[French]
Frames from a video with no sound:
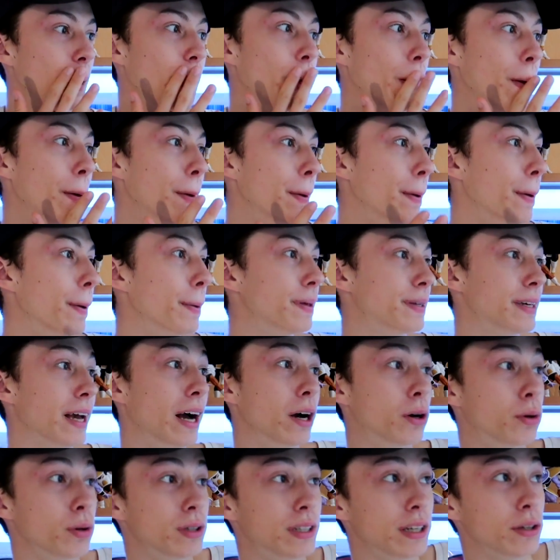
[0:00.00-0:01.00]
euh, c'est
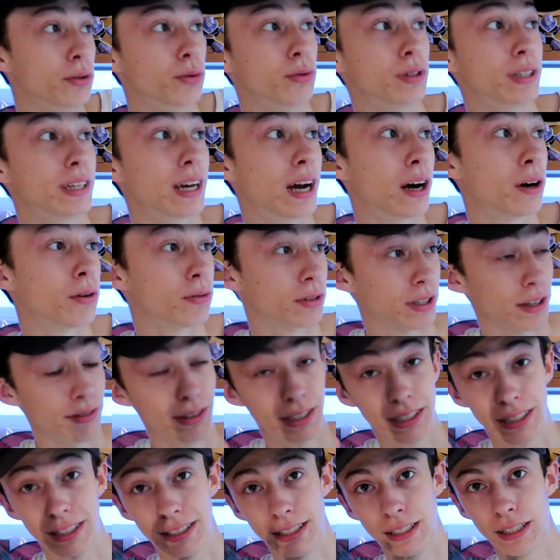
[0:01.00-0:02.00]
à côté d'une gare, on savait
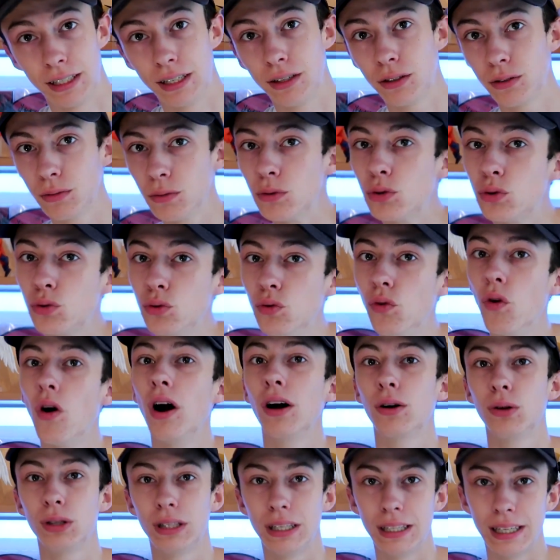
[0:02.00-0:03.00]
que c'était souvent
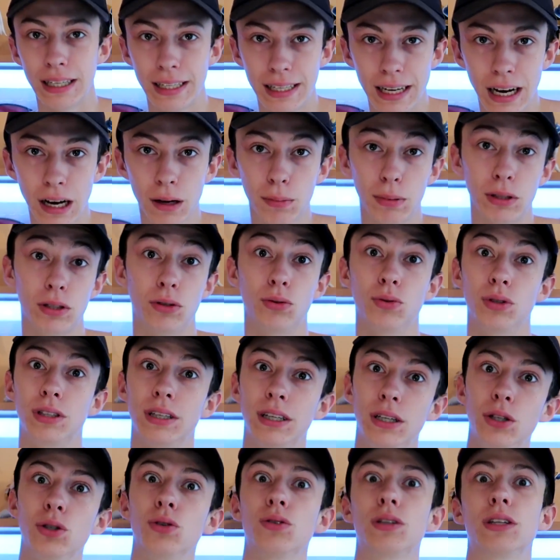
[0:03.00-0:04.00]
à côté des gares parce que c'est
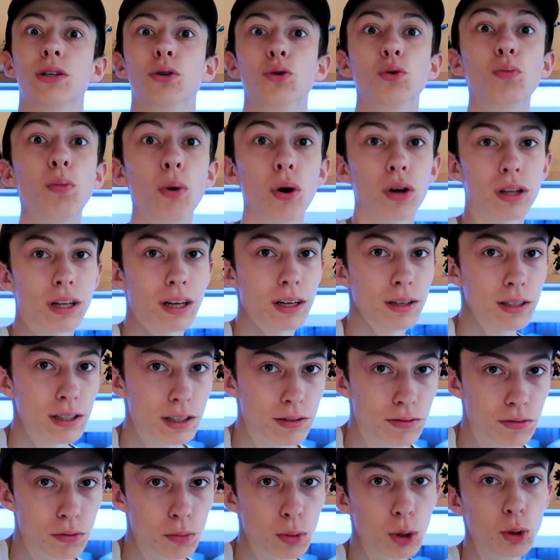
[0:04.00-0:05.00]
les gens qui loupent leur train
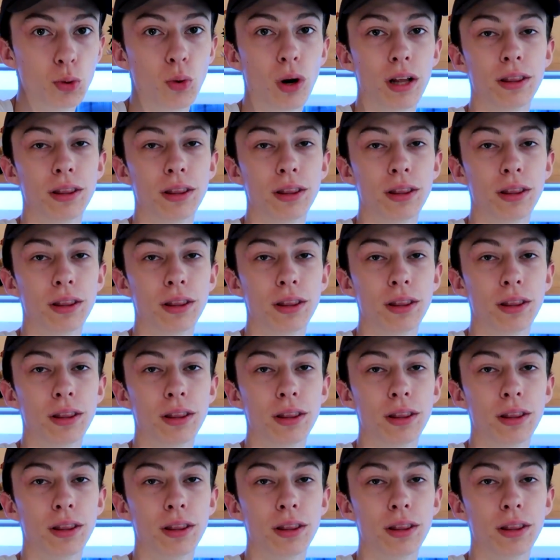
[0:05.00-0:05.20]
qui vont beaucoup